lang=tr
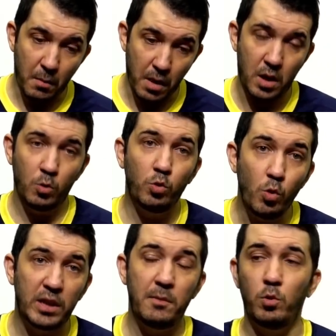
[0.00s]
Ama akın
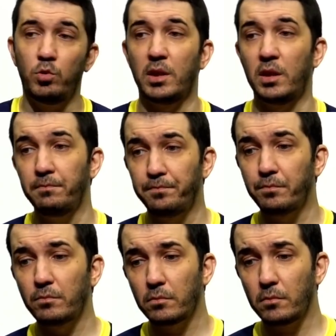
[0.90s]
oyunda üretemiyordu takım.
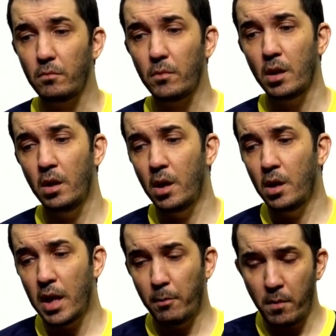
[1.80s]

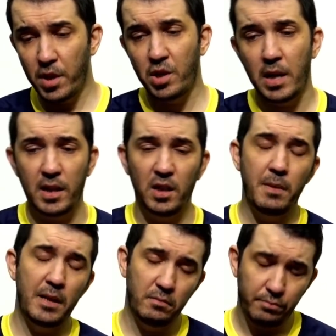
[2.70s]
Ya bu maçla
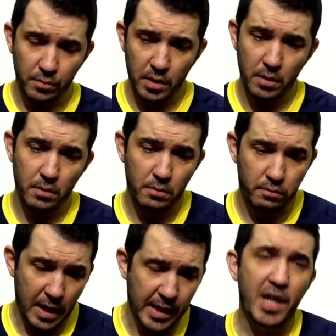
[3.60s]
alakalı ben e,
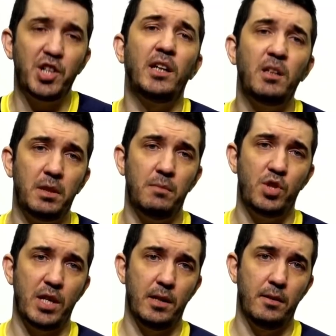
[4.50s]
yani gerçekten
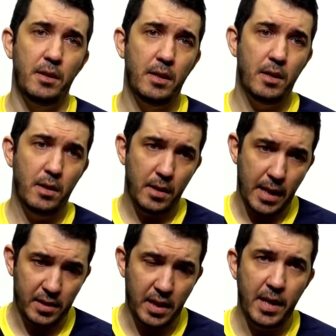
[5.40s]
anlamadım şeyi.
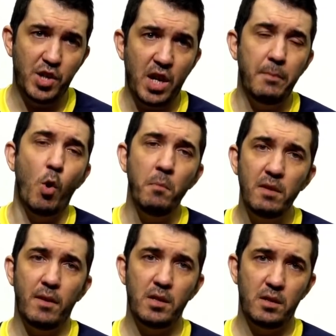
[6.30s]
Yani sahaya çıkan bir
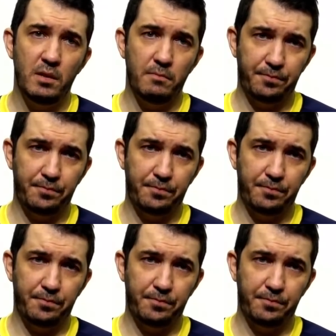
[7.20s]
11 var.